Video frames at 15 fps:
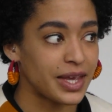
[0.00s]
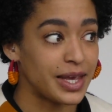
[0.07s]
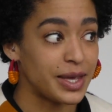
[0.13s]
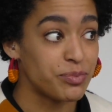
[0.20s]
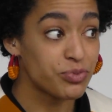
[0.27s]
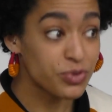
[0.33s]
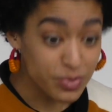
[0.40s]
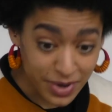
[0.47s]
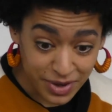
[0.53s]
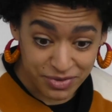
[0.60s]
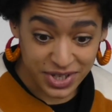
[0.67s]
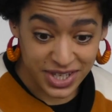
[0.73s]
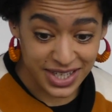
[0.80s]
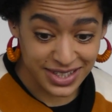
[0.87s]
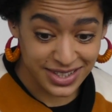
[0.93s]
Et puis ben,
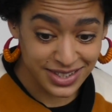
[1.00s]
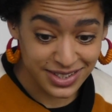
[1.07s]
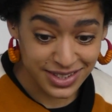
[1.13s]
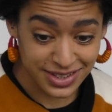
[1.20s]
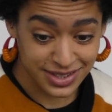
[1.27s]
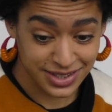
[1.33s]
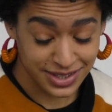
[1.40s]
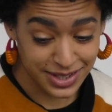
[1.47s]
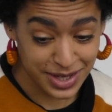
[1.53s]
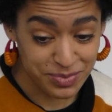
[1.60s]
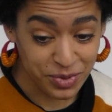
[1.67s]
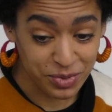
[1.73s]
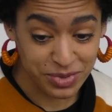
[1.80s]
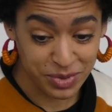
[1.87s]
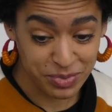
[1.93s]
avec Eddy, ça s'est
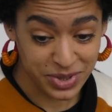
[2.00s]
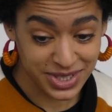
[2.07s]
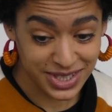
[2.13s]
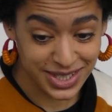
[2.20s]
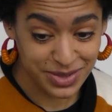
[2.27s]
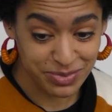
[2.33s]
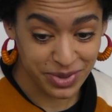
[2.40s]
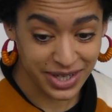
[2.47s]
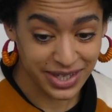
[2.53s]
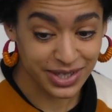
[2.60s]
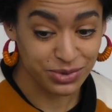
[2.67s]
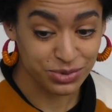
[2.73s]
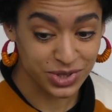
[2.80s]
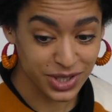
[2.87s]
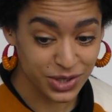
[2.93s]
tellement bien passé qu'il m'a
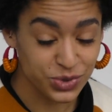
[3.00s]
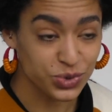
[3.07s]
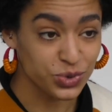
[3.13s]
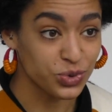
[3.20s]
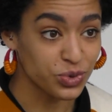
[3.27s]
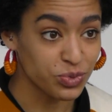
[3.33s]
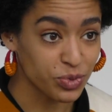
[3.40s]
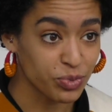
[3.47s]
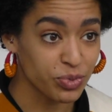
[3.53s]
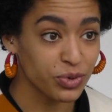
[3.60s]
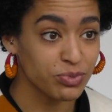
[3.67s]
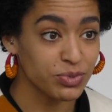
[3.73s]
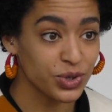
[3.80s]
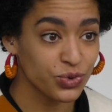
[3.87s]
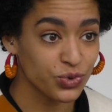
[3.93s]
écrit aussi un solo, mon
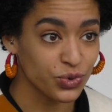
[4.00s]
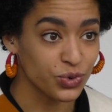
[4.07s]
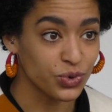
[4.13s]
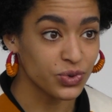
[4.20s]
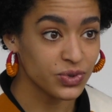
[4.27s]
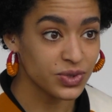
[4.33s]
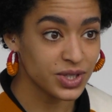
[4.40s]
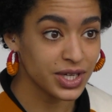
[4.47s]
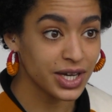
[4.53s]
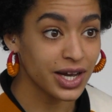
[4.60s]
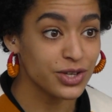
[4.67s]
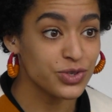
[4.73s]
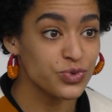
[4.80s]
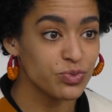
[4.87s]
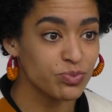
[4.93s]
premier solo,
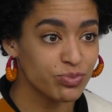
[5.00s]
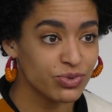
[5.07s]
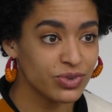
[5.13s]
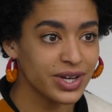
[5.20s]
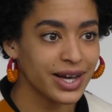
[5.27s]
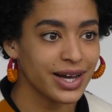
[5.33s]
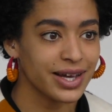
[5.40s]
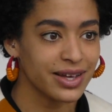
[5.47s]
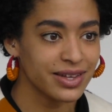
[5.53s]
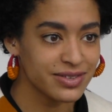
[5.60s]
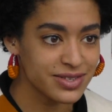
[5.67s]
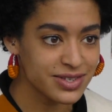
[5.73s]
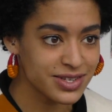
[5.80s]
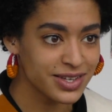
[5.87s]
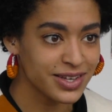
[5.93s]
Nigrasum
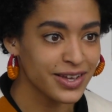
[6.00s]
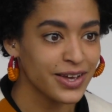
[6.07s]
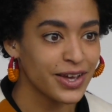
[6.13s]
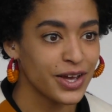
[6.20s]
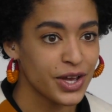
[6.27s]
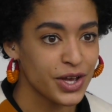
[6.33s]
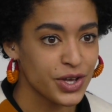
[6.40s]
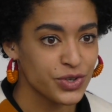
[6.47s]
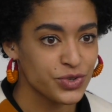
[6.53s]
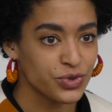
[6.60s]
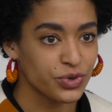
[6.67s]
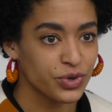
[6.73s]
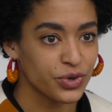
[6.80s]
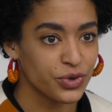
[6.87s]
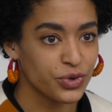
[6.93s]
Pulcraes,
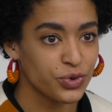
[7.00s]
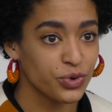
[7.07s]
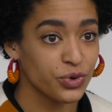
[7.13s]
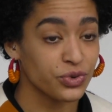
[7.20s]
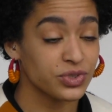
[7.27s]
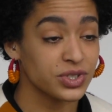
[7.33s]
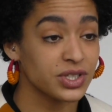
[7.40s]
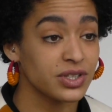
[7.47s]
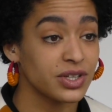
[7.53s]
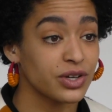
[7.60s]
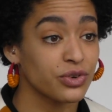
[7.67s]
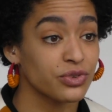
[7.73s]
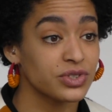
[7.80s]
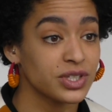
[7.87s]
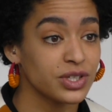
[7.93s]
sur euh, le Cantique des
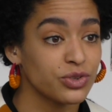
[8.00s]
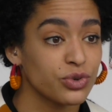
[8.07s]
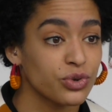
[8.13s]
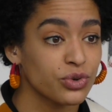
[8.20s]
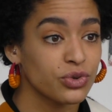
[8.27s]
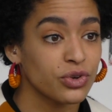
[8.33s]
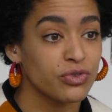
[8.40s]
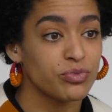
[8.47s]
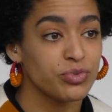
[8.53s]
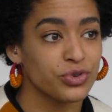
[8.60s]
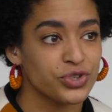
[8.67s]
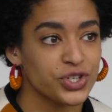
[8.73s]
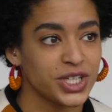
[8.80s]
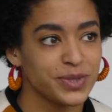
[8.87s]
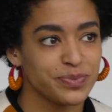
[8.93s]
Cantiques de Rodolphe
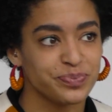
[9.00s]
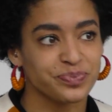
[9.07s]
Burger